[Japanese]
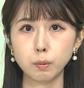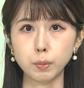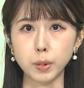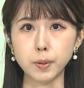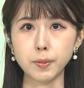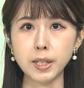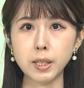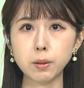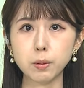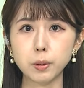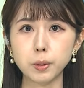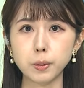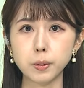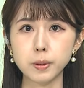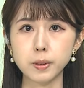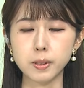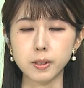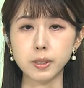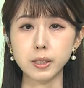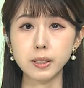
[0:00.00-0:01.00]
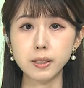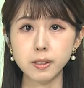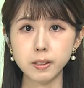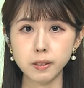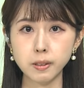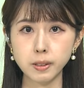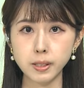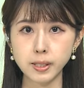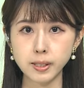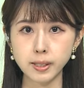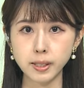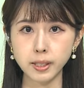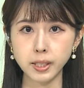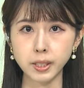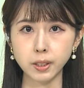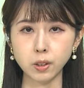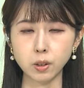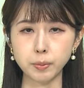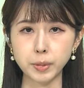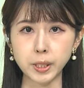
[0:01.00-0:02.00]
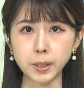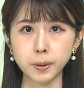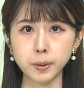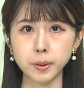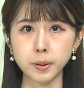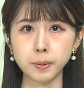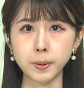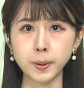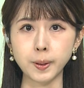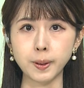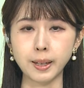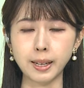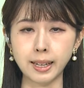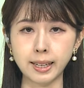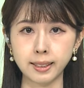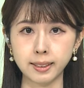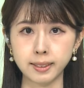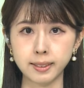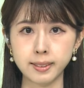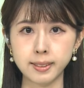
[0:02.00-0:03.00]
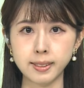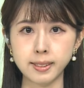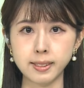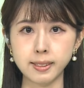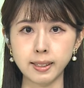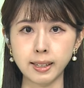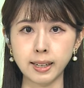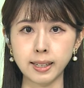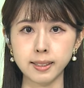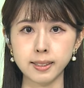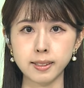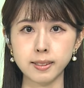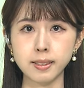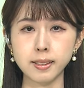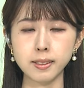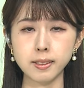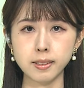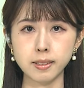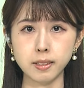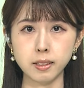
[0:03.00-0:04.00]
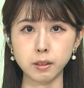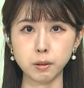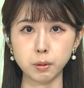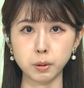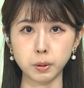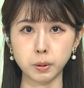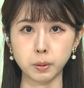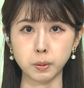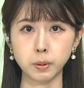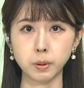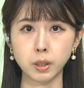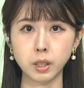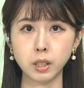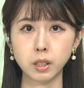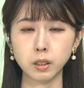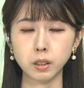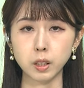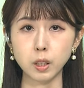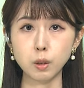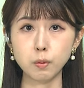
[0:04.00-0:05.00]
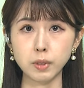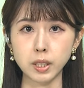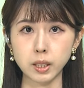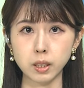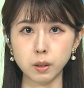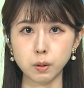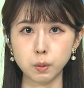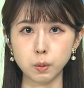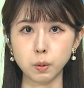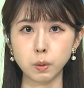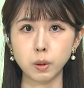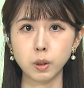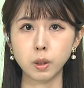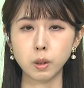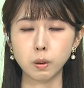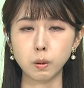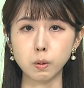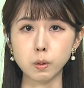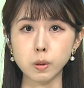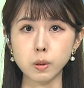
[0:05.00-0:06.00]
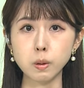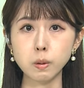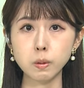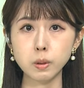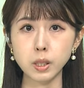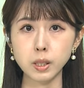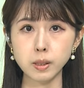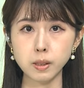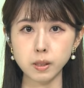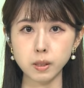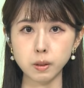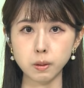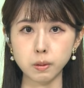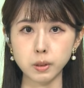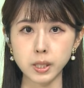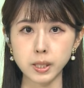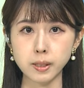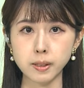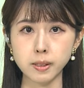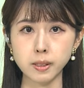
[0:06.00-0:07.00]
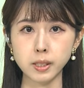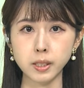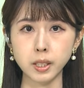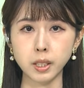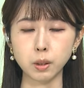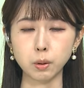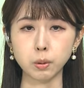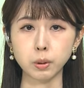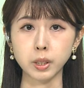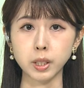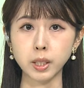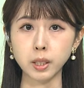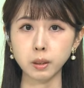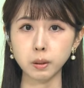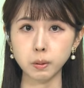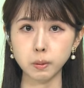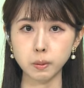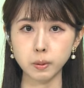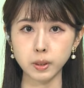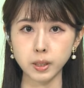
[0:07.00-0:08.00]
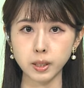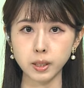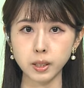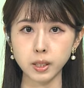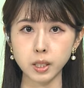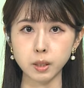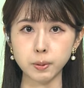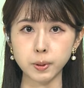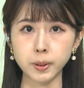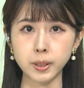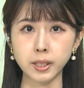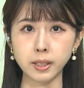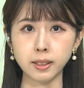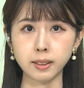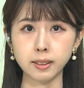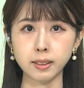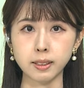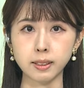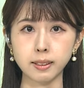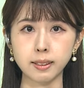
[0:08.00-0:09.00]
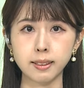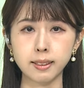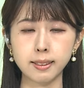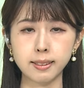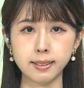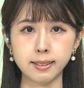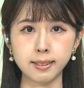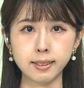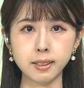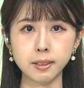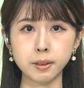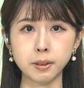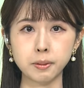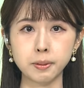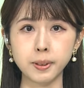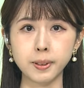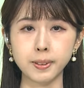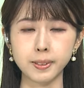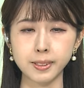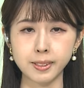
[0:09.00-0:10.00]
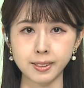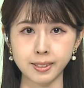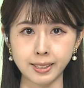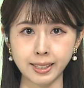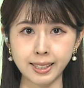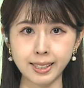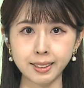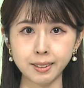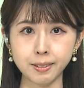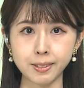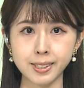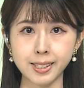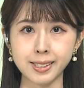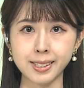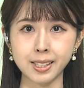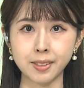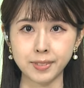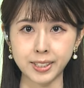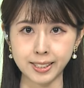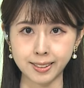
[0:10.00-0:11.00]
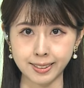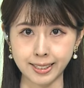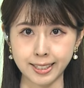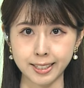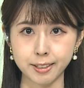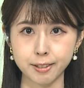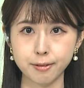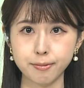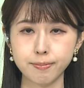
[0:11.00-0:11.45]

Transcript: 琵琶湖の水中遺跡の魅力を発掘・発信しようと、県はきょう保存活用についての検討会議を開き、事業をスタートさせました。